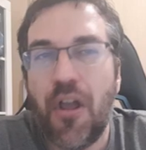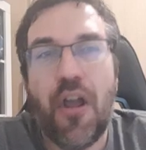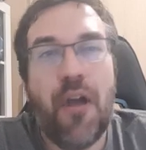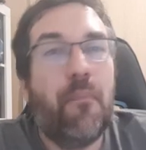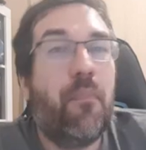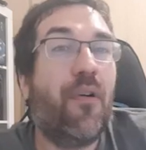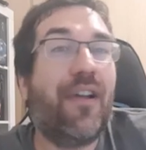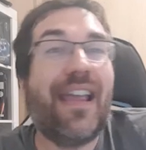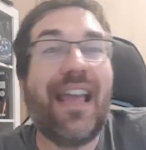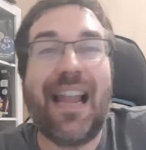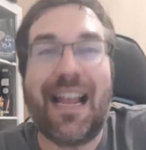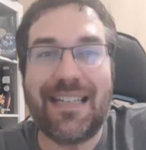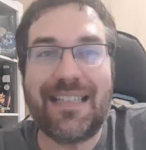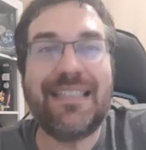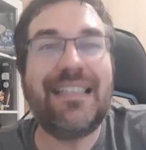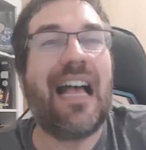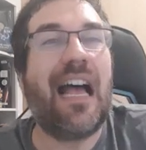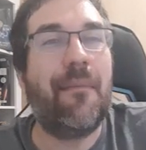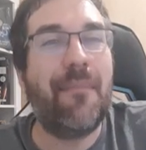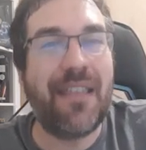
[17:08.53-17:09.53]
Porque ela
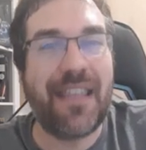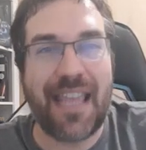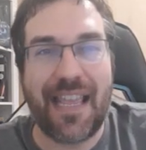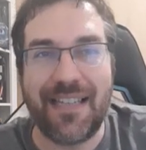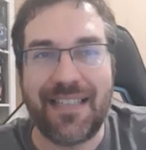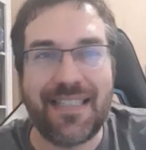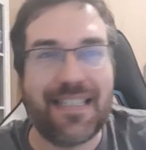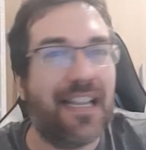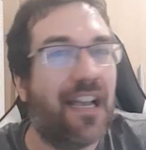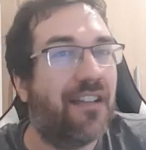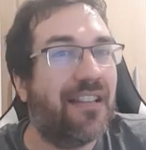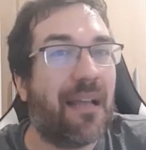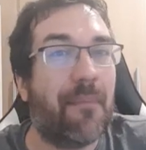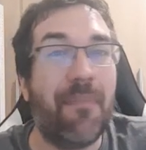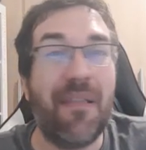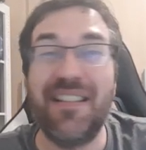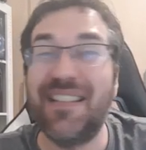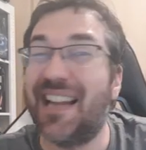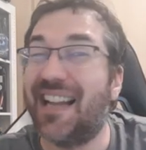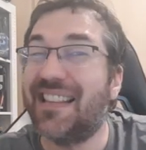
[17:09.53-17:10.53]
sabe que esse ano a
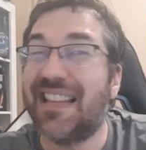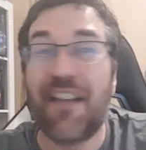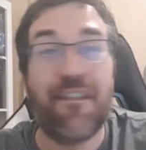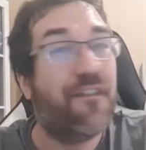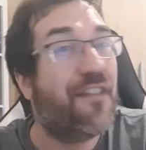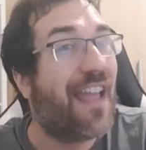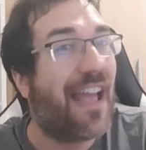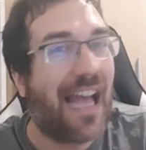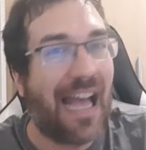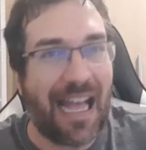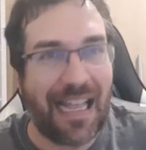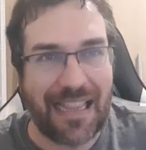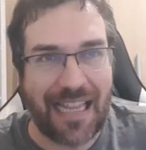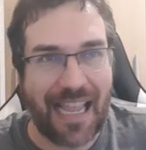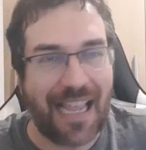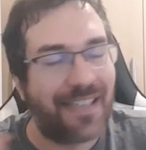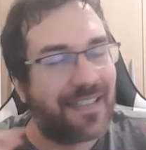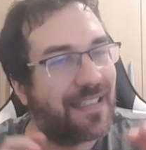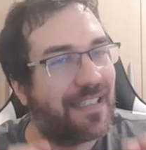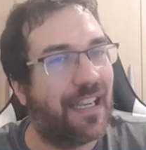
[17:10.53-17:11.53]
Blizzard está ferrada.
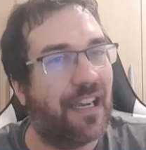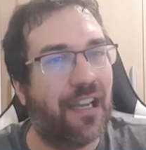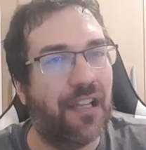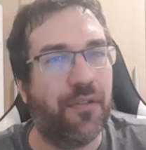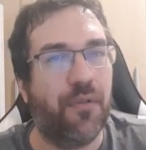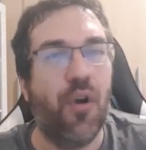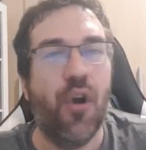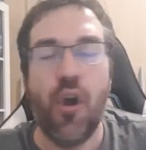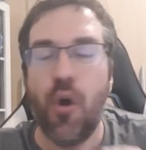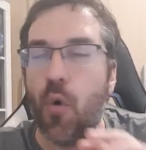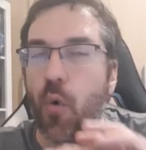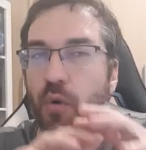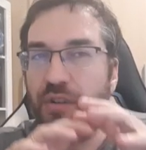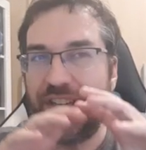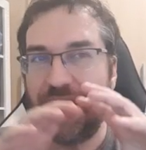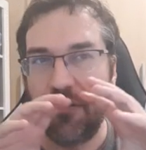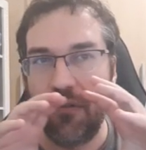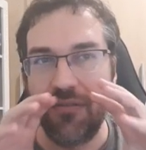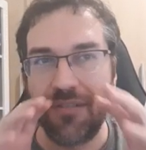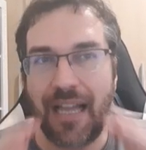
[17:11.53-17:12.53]
Esse ano os
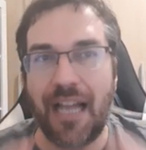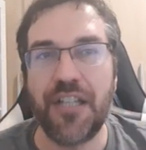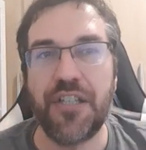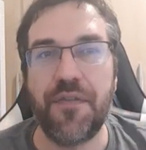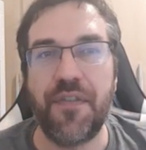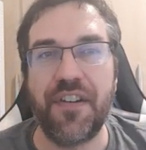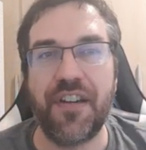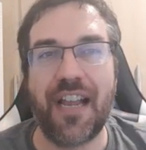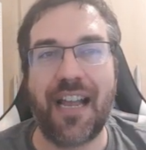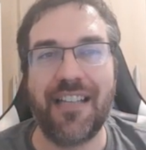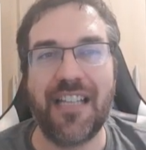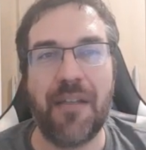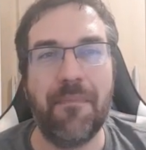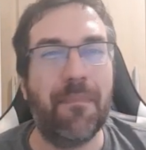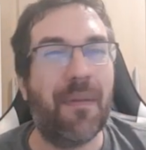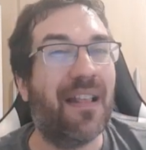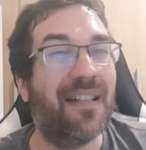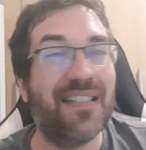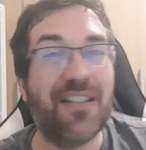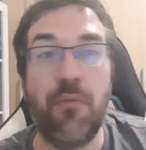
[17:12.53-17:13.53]
resultados fiscais da
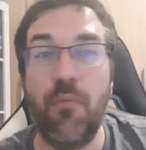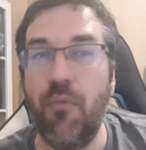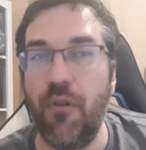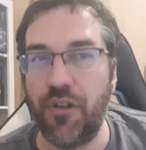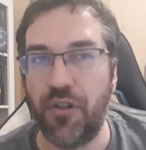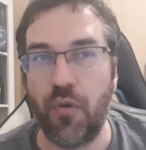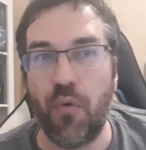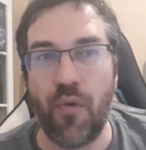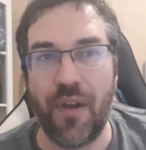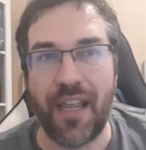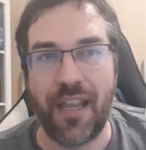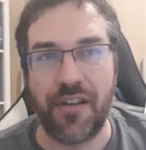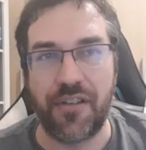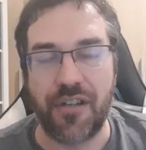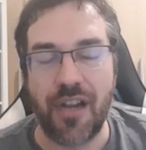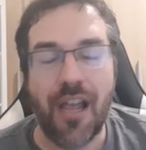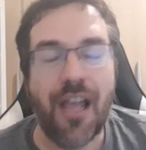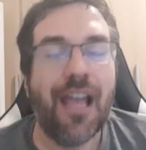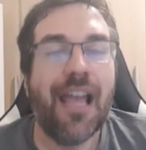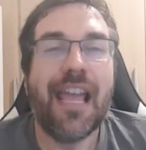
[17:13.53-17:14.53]
empresa são muito
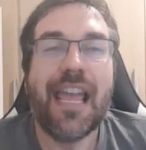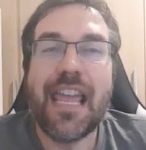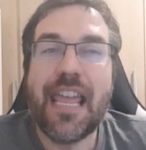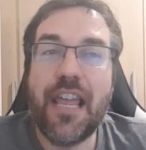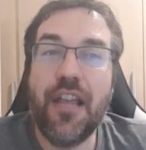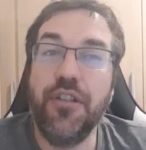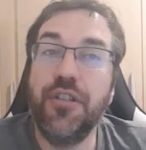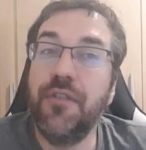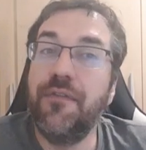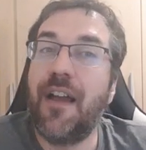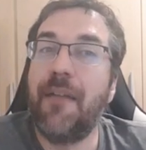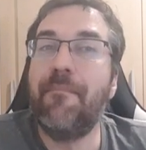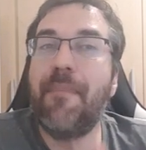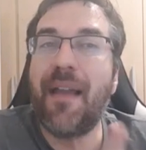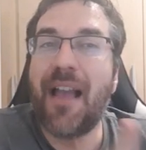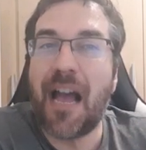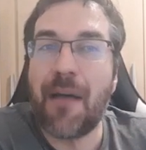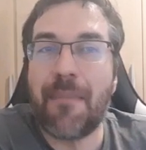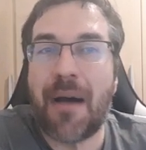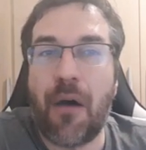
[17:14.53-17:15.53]
ruins. E isso vai
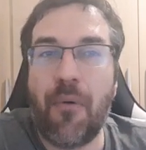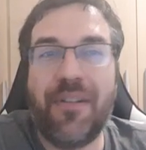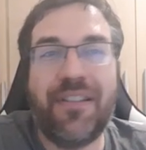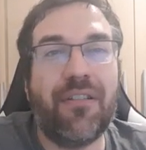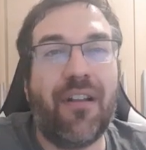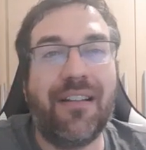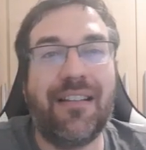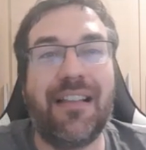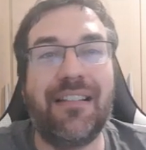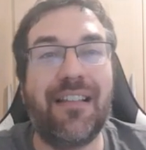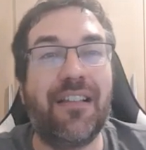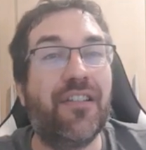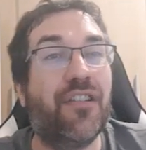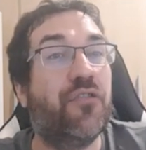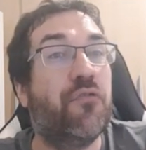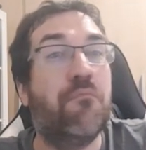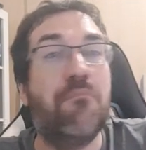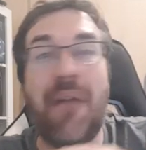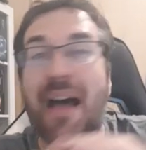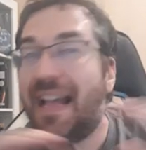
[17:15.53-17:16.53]
pegar mal. Então ela está tentando
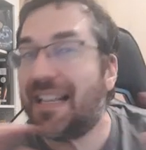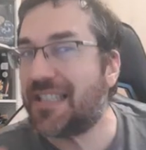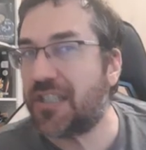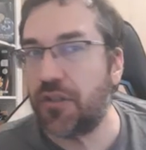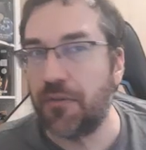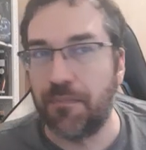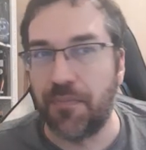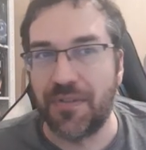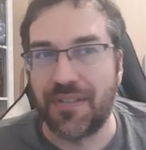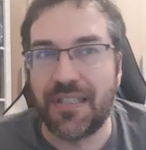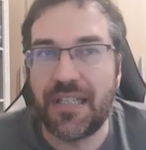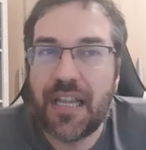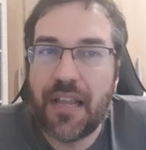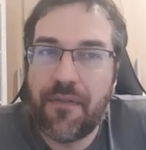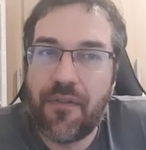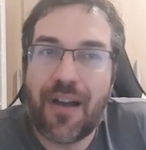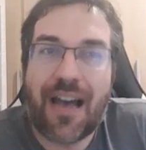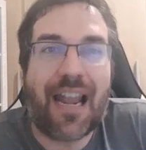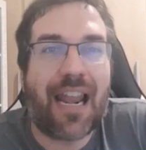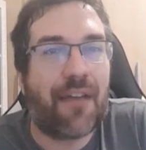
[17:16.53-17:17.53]
o máximo
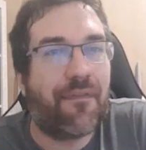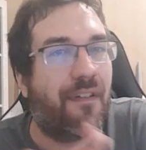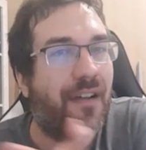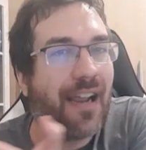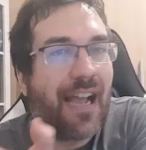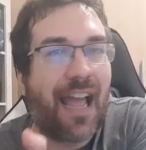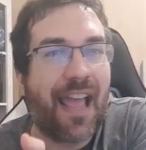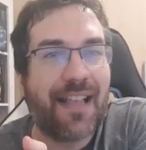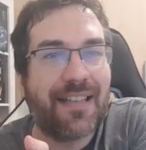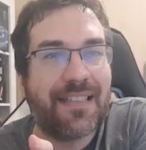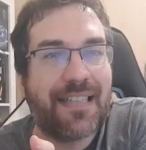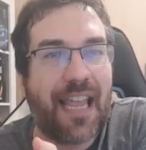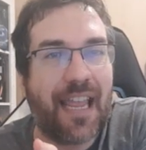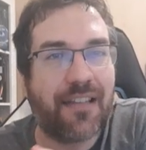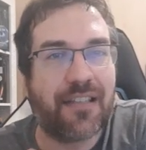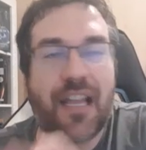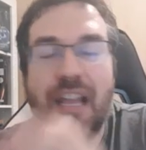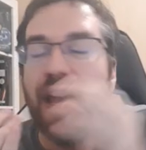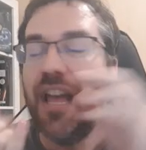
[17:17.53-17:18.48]
possível alavancar a receita.